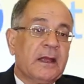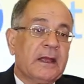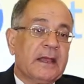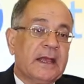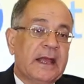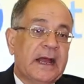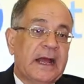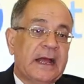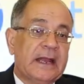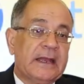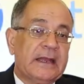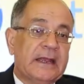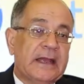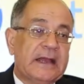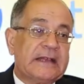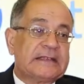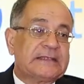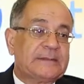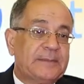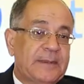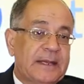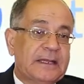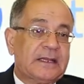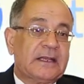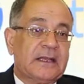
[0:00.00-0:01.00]
يعني
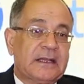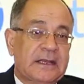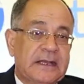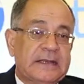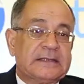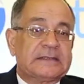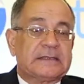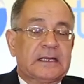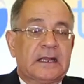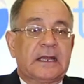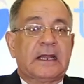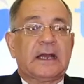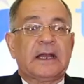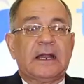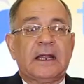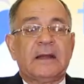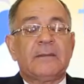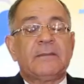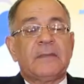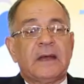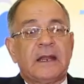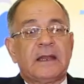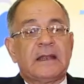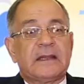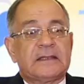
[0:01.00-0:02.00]
أثبتت هذا
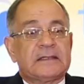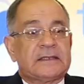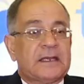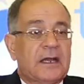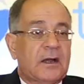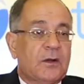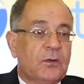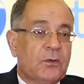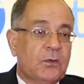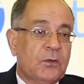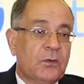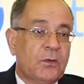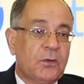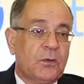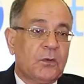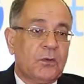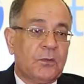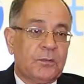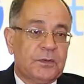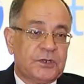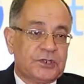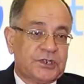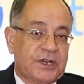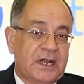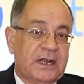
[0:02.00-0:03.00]
الكلام الذي أقوله
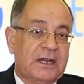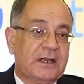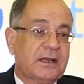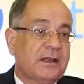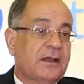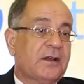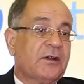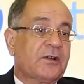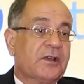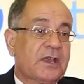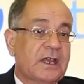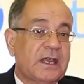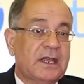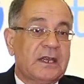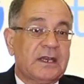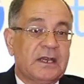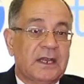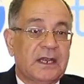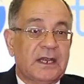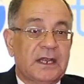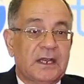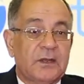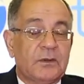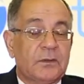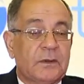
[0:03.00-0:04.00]
بشكل
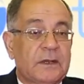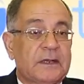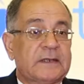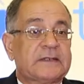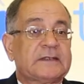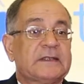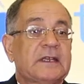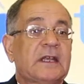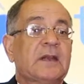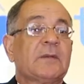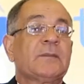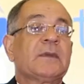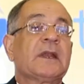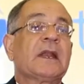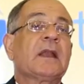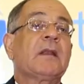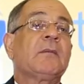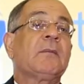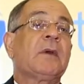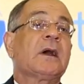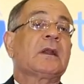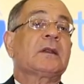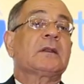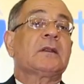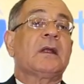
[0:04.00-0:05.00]
يقيني لأنه كثير من
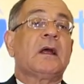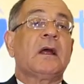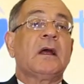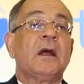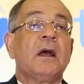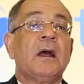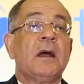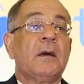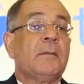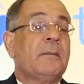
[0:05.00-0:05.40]
المرضى